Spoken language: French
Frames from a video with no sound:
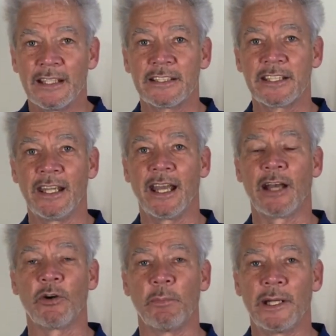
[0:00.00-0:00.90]
j'ai
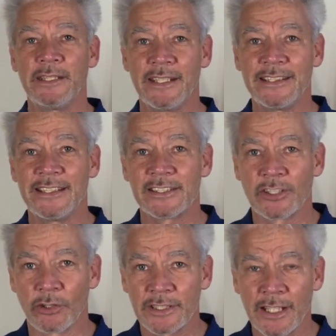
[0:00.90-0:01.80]
accompagné des
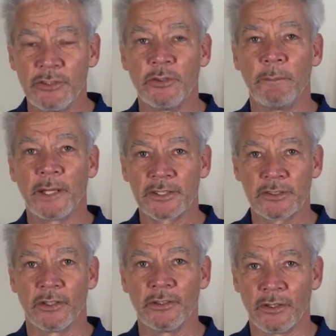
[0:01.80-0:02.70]
centaines de
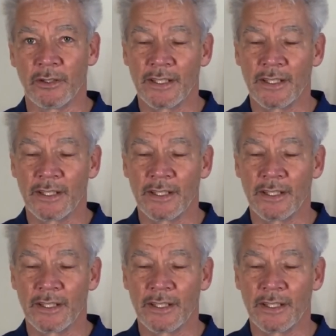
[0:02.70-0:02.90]
personnes